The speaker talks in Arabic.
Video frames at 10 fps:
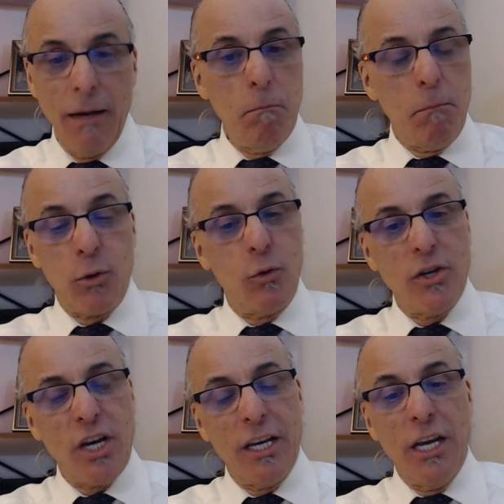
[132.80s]
ما تقوليش
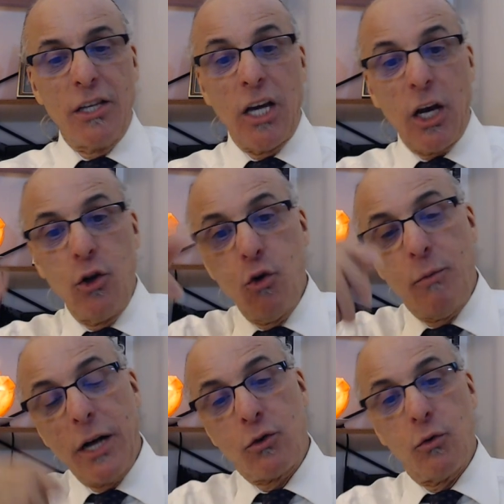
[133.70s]
شي
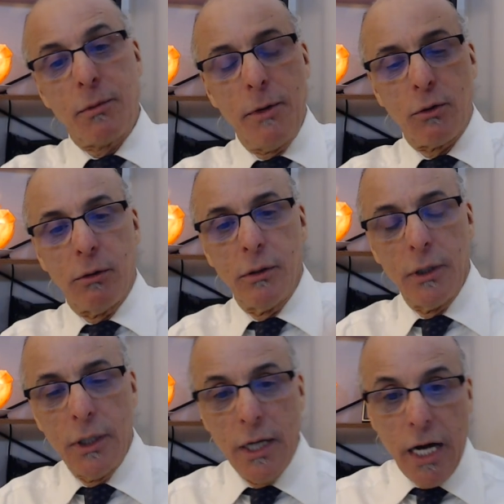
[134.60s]
تقلبات وسميتو
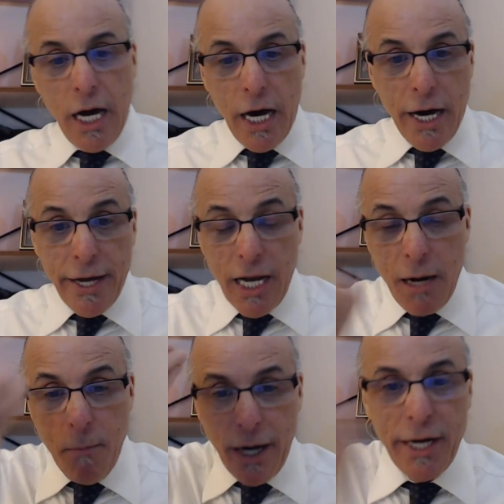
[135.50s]
راه
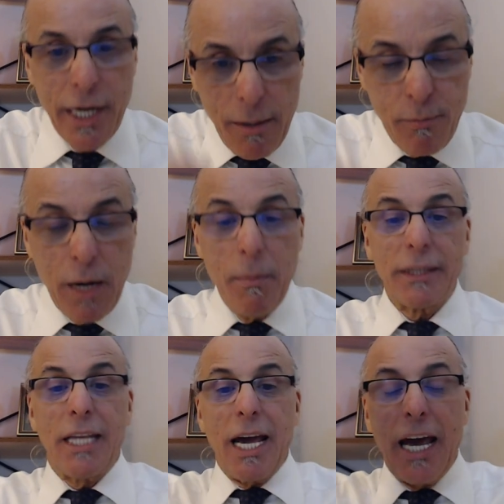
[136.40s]
المغرب
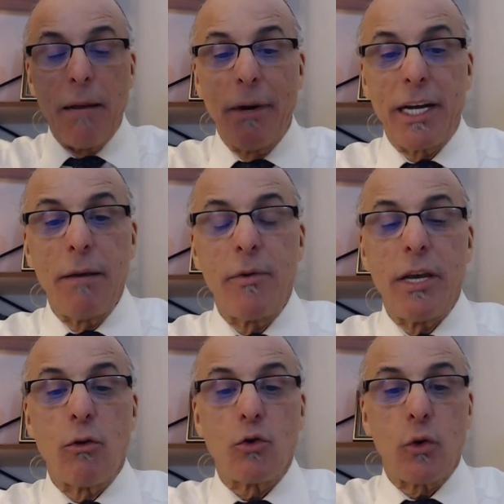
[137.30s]
المنطقه المغربيه
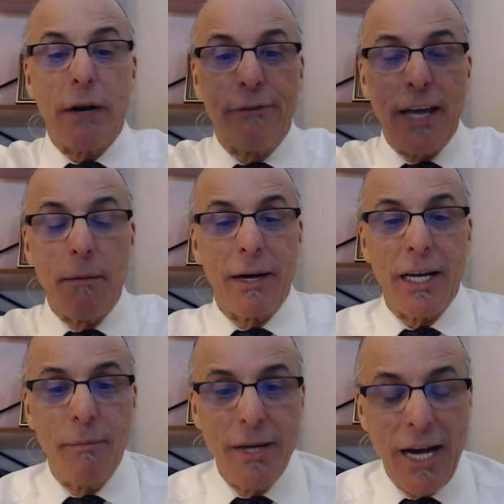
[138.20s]
والجغرافيا
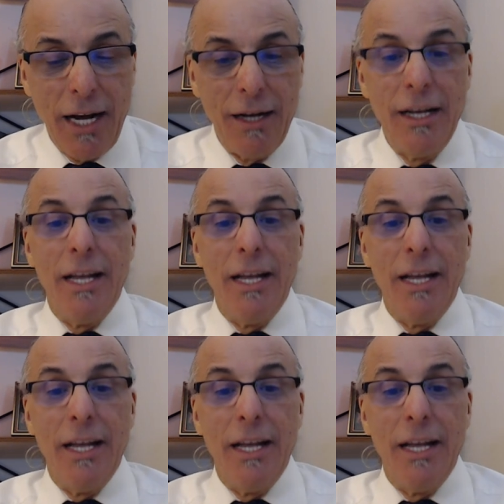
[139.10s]
المغربيه